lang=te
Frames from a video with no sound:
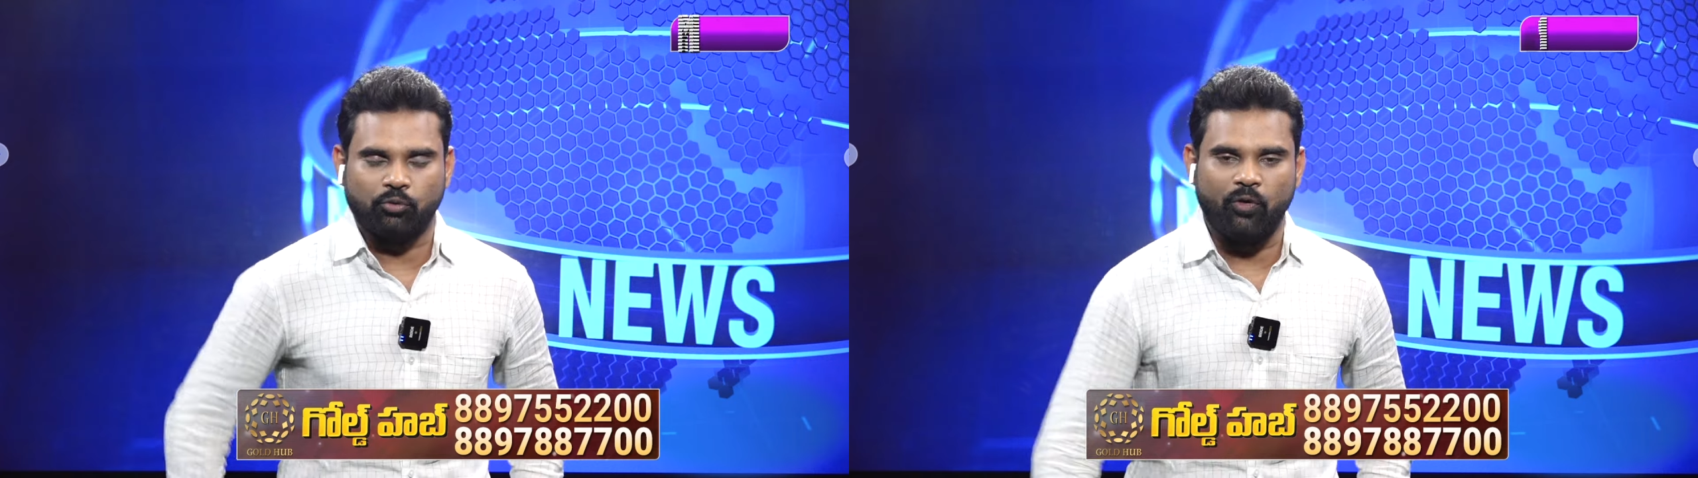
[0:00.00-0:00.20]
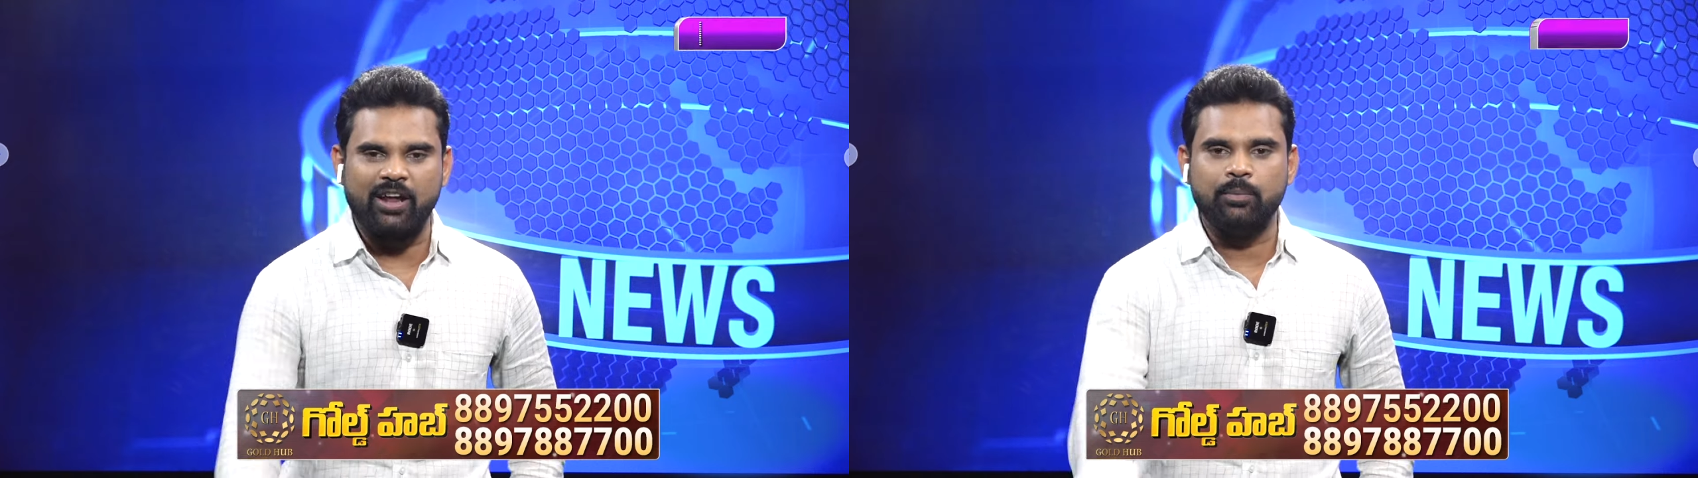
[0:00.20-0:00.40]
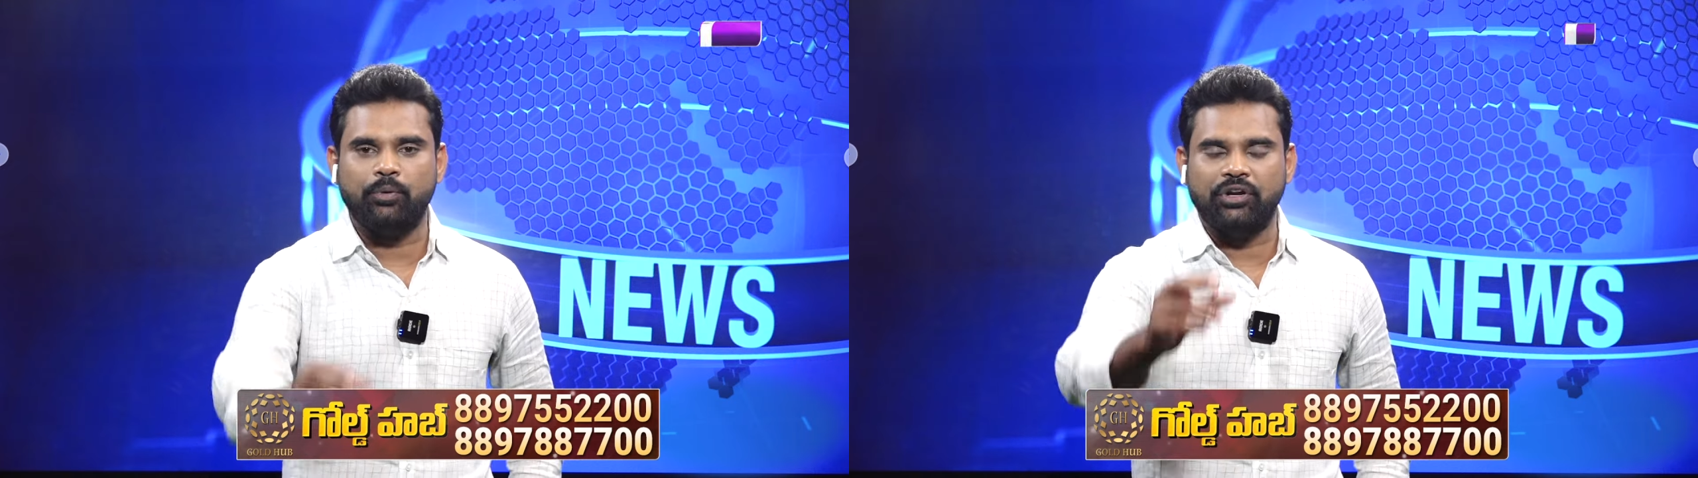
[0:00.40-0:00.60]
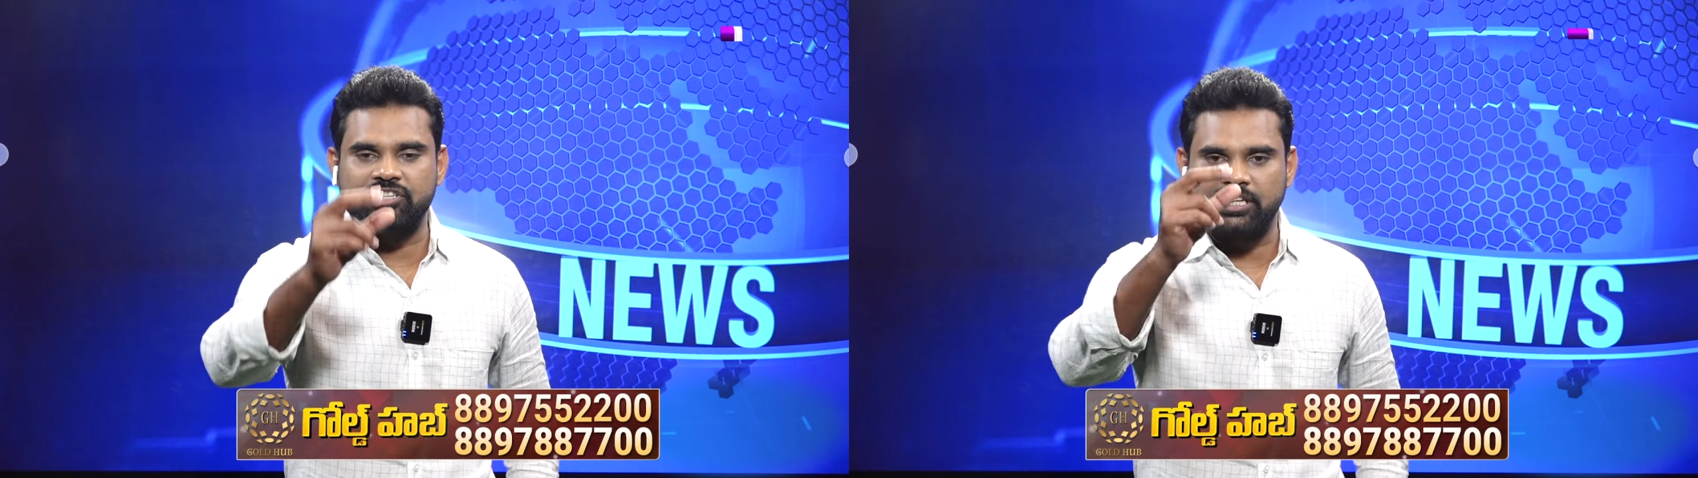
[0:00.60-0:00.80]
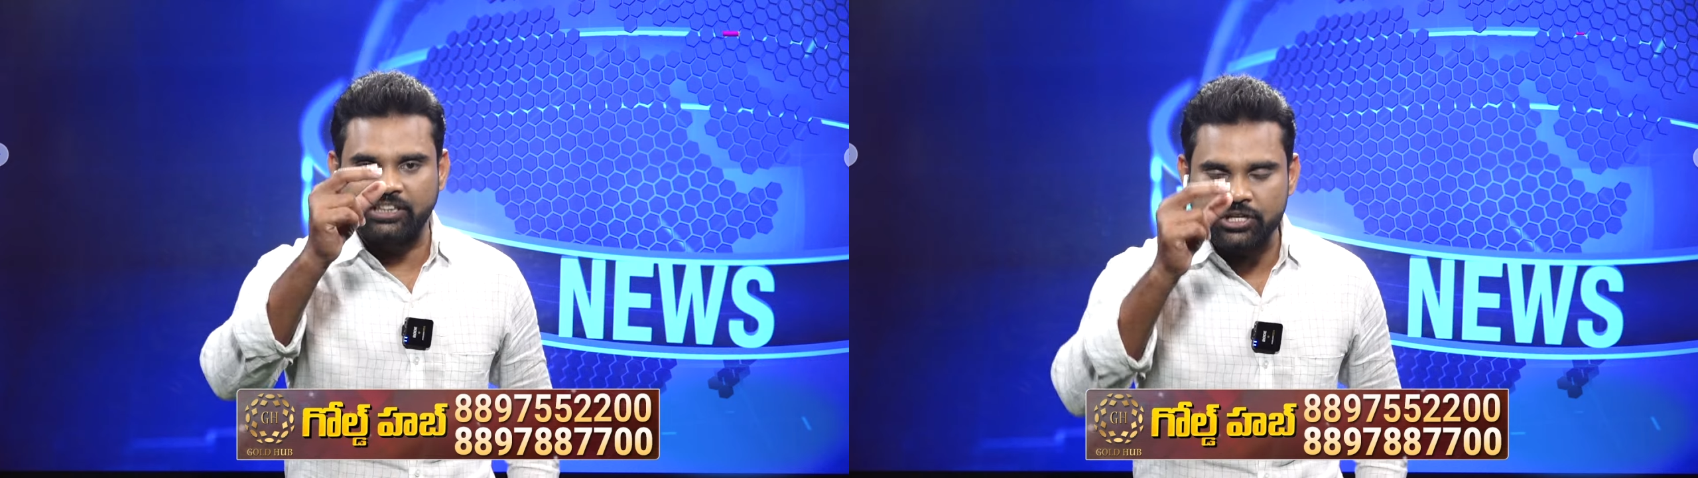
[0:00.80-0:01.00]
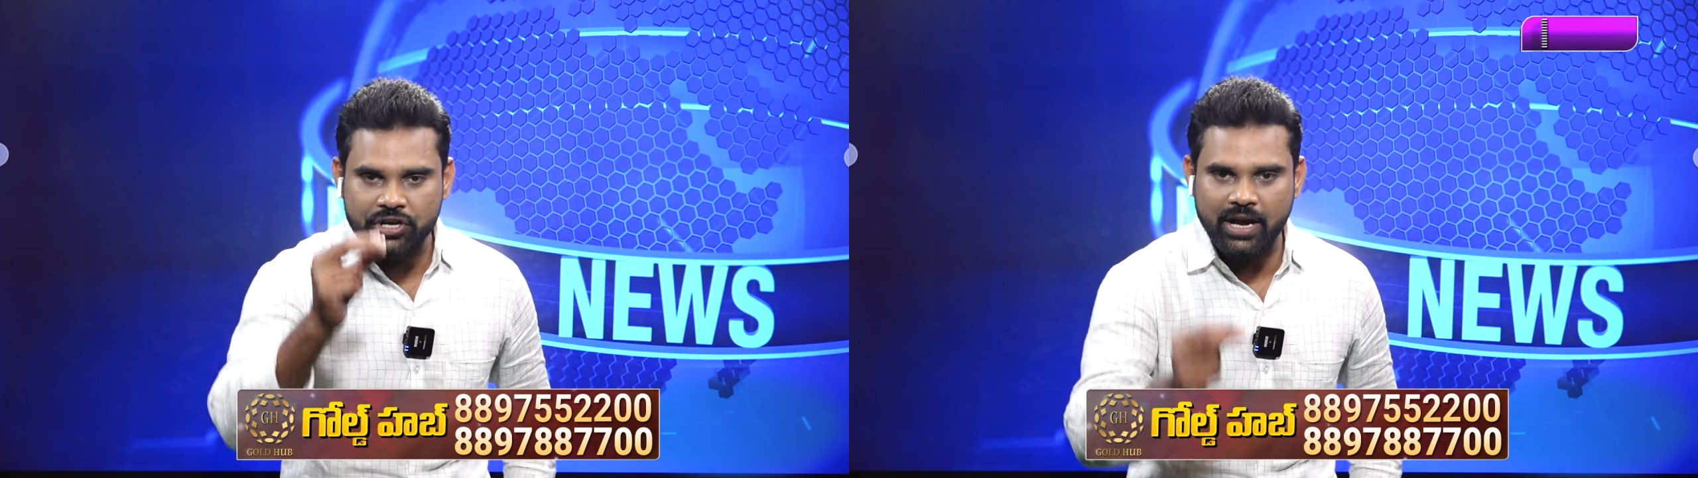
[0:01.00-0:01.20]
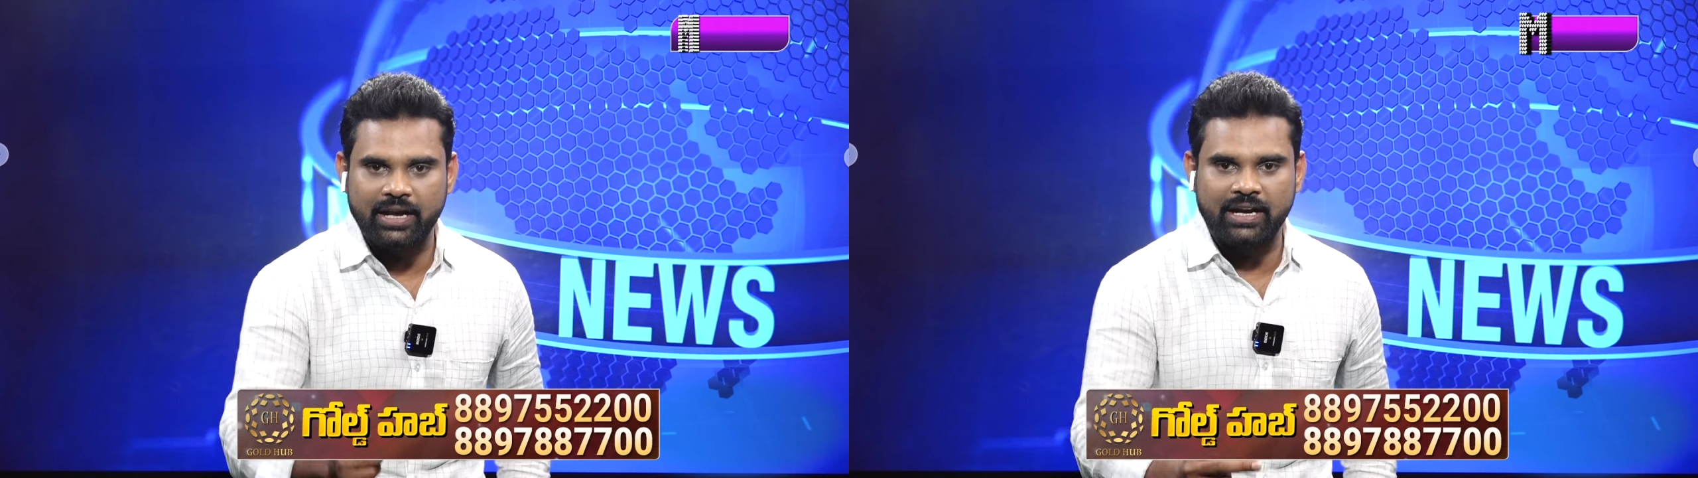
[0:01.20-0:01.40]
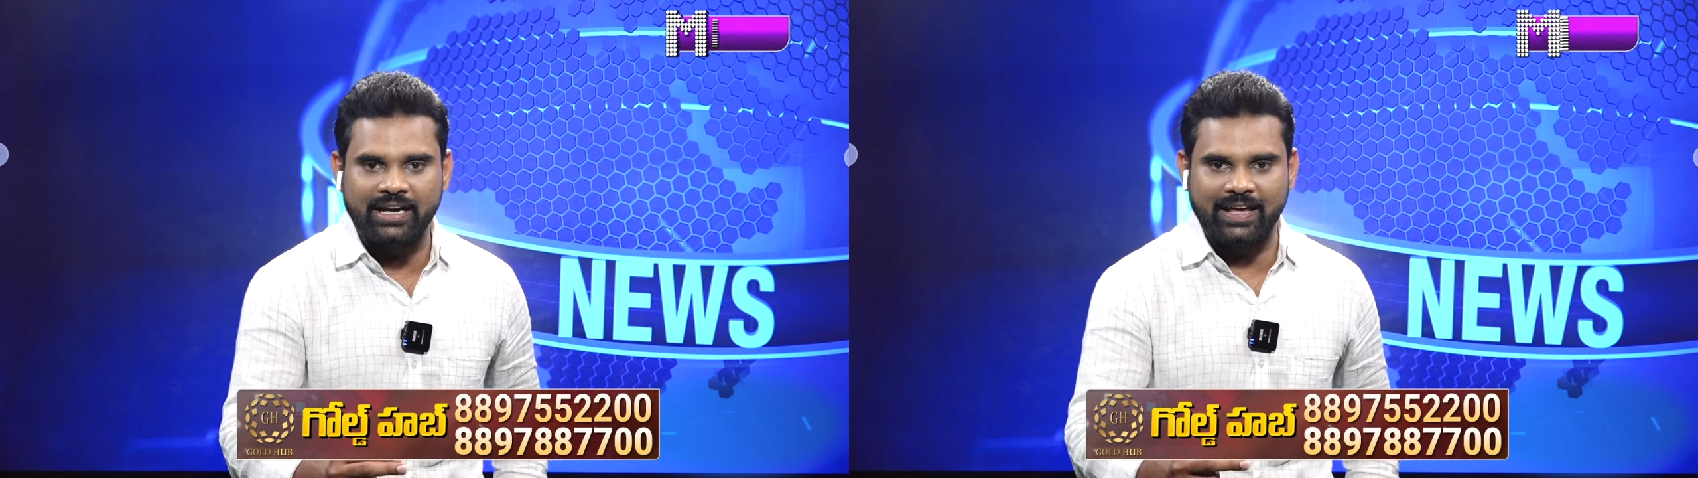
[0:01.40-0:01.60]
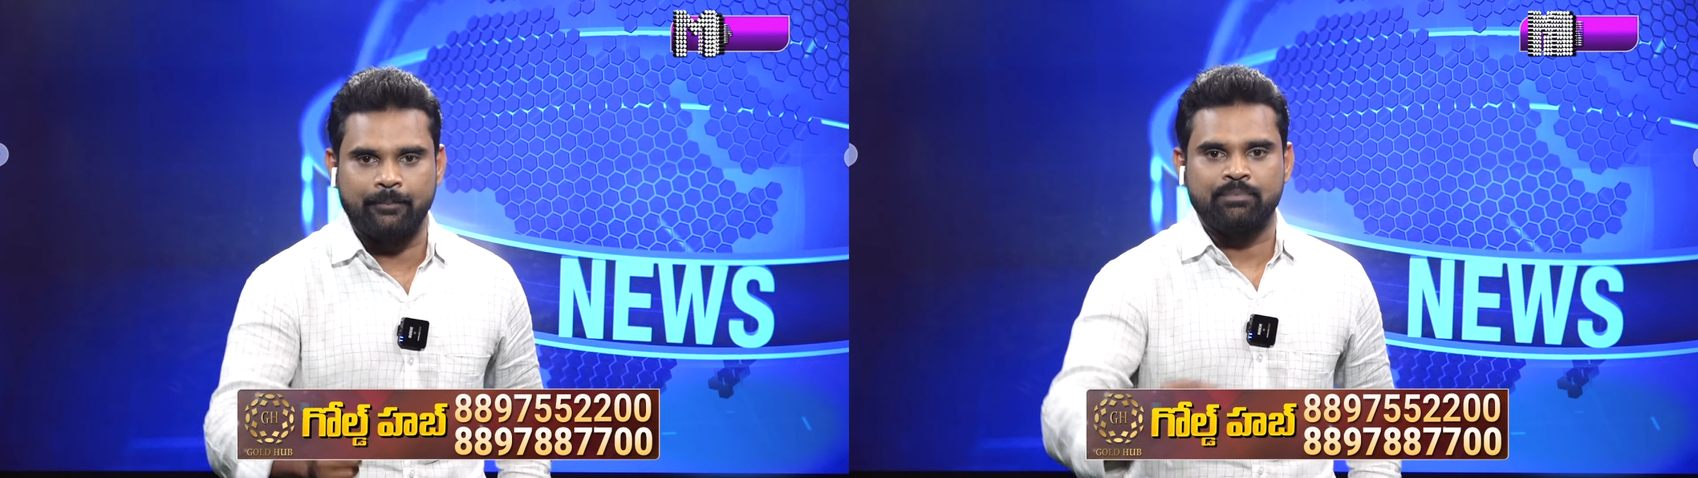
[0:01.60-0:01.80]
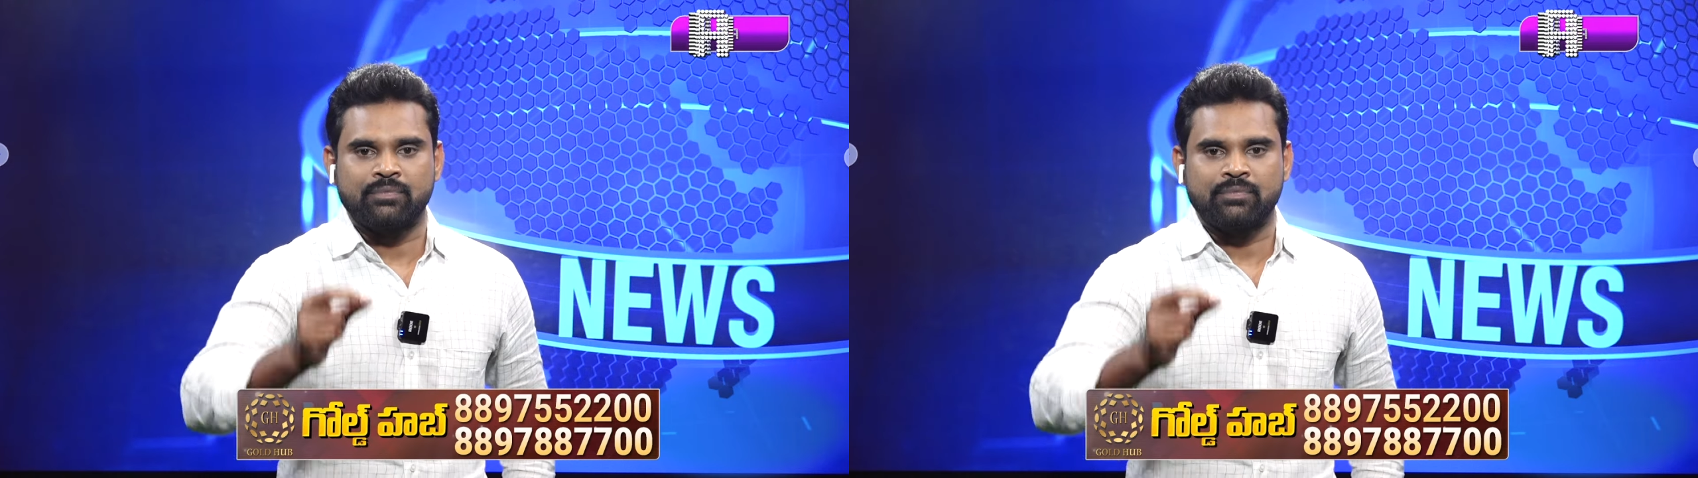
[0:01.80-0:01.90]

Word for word: ద్వారంపూడి చంద్రశేఖర్ రెడ్డి